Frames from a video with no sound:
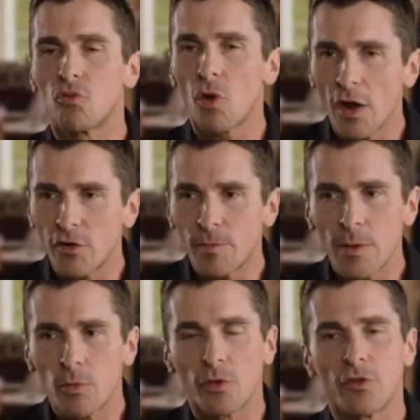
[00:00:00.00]
bueno como los
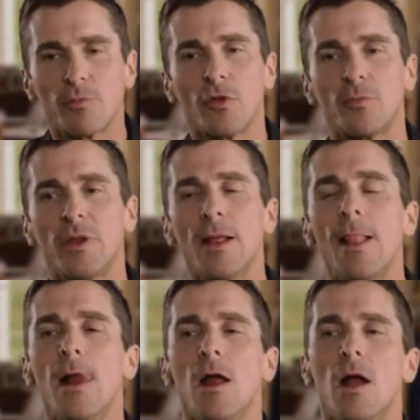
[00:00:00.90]
de The Darkest
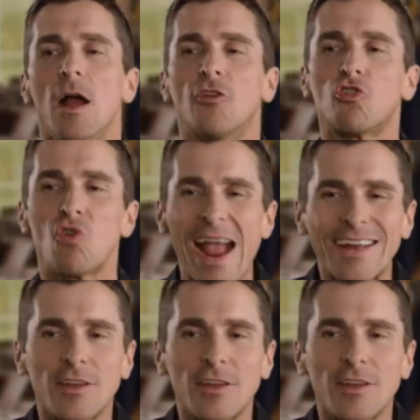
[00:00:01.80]
Hour, una